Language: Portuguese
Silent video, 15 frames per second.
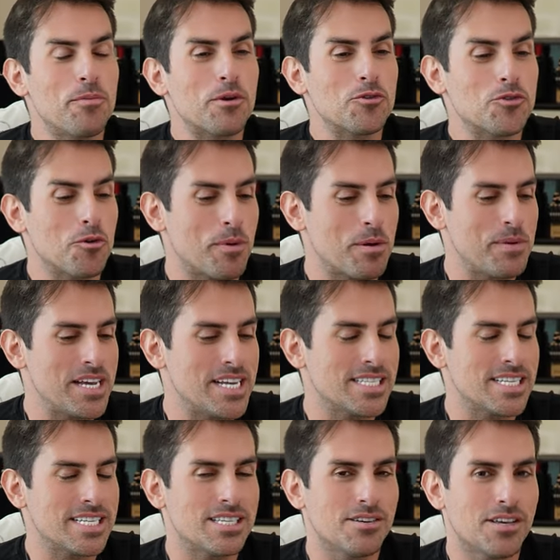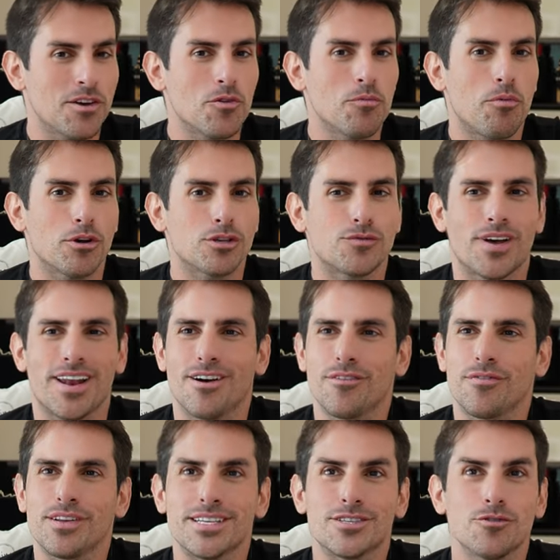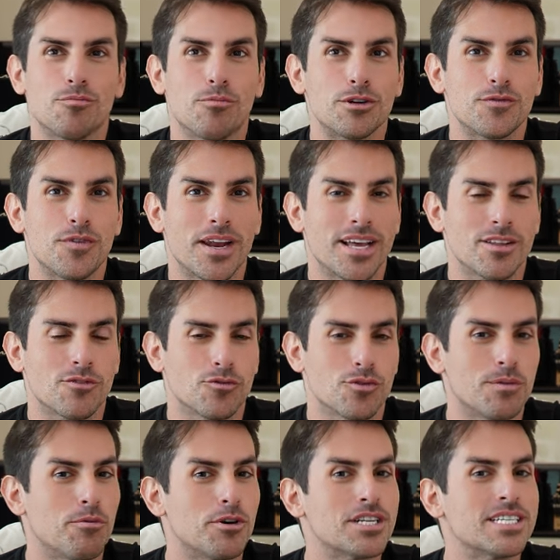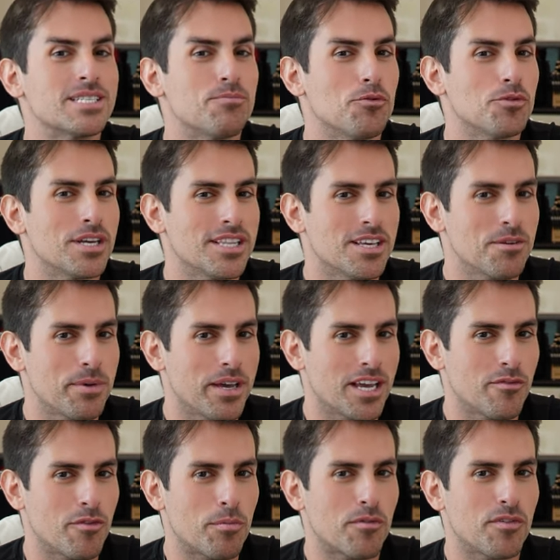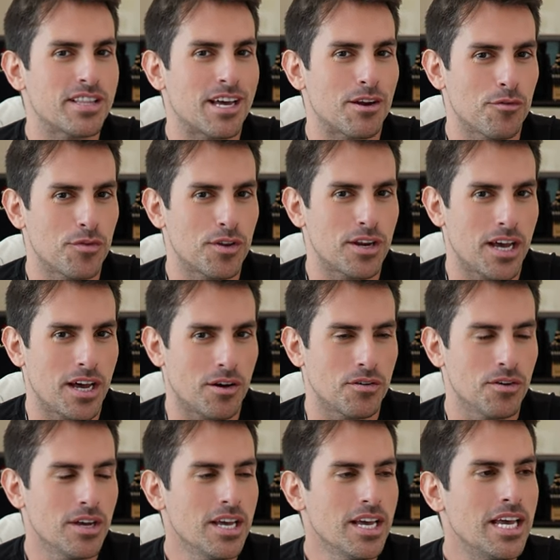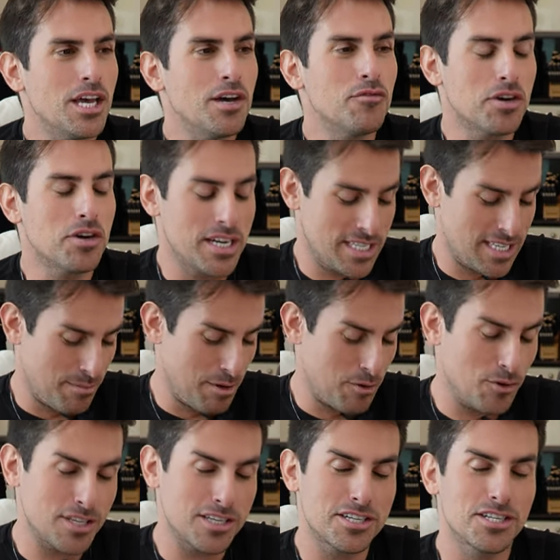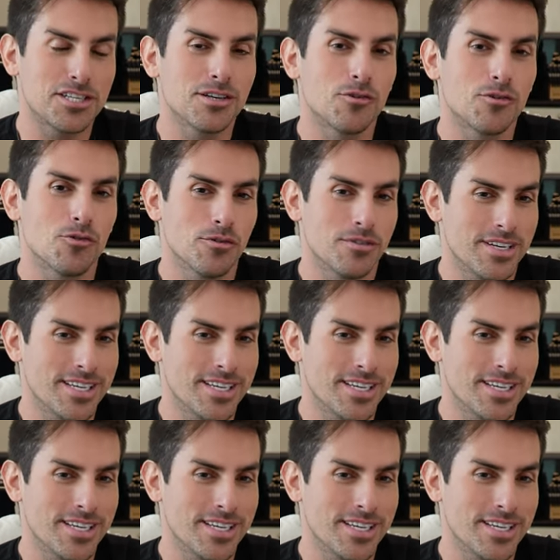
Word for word: perguntou para mim antes assim, o que eu não posso falar? Falei, Zilu, pode falar tudo e pode responder também, que eu vou aproveitar no final eu vou querer saber coisas de Zilu,